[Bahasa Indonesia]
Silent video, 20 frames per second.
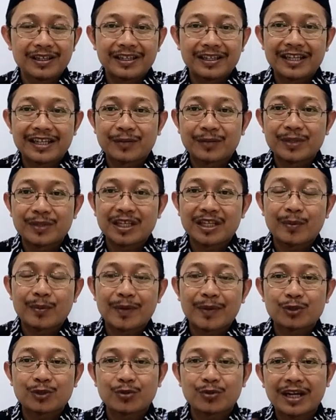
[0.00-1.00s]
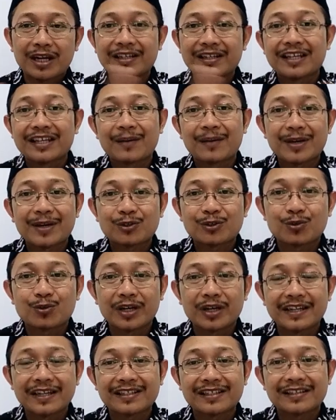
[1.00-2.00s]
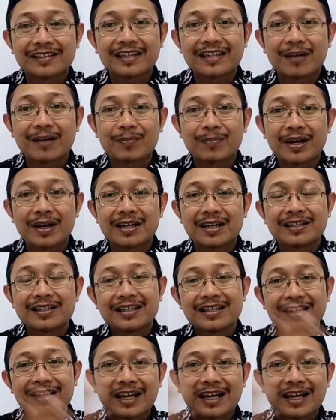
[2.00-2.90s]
yang bisa memasukkan dia masuk organisasi apa